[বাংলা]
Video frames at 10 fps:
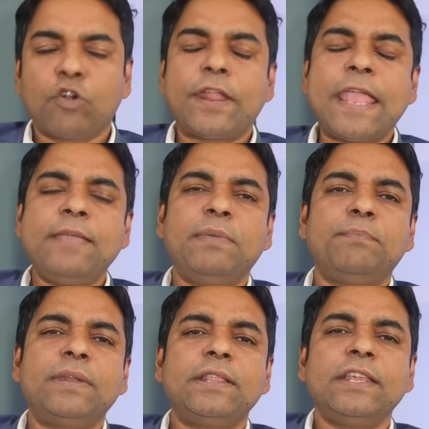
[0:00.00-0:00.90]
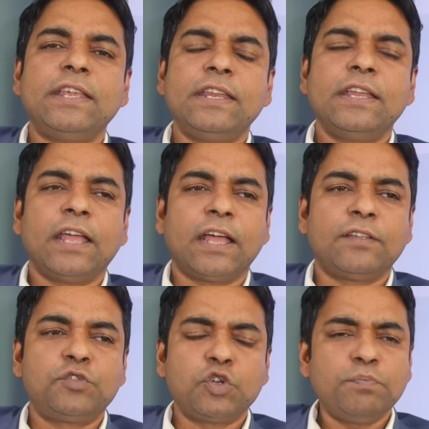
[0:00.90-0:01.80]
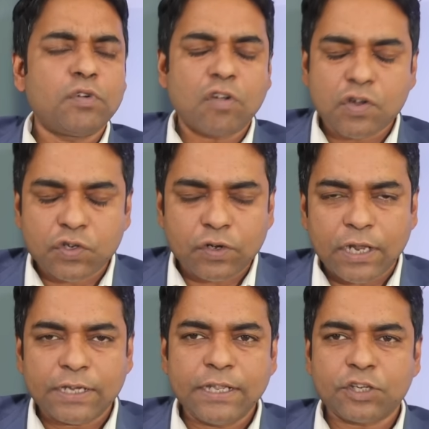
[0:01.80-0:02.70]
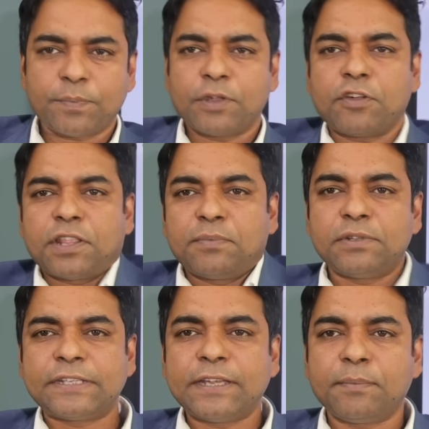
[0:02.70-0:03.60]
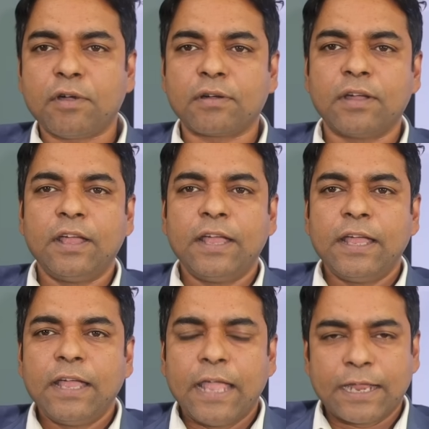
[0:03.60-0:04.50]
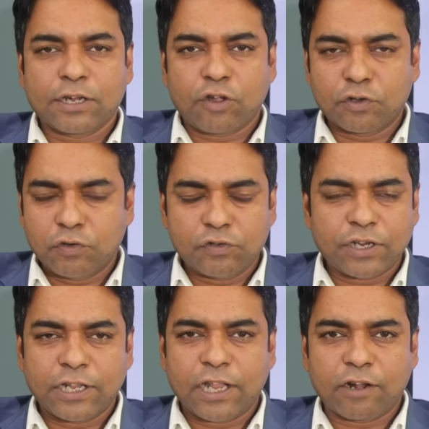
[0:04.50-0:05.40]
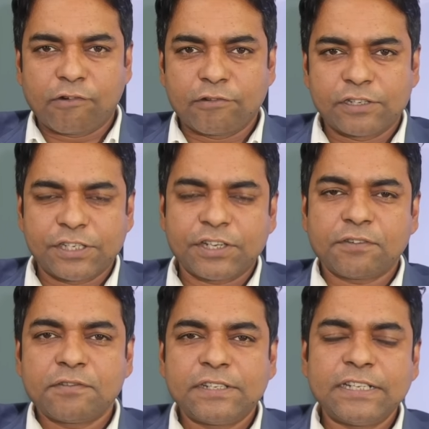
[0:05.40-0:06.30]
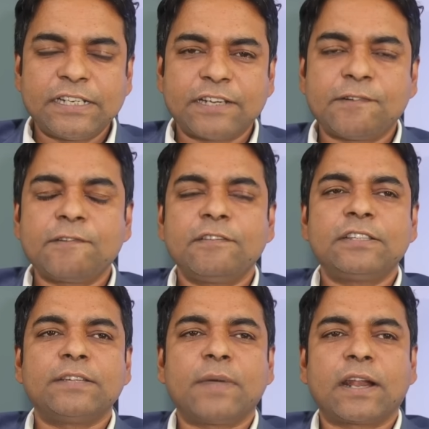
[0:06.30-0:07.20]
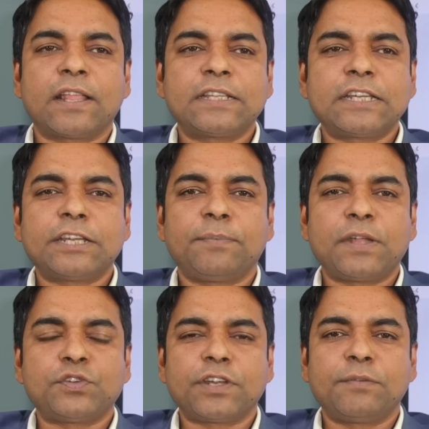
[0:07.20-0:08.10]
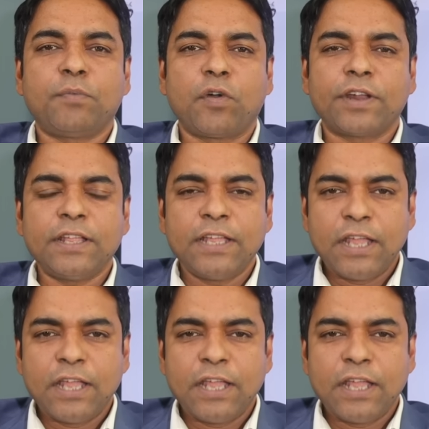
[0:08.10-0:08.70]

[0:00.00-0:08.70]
এখন এই বিবৃতির চুম্বক অংশটা নিয়ে সবাই কথা বলছে এবং একটা কনক্লুশনে দাঁড় করানোর চেষ্টা করছে সেটা হলো যে বাংলাদেশের নির্বাচনের পরে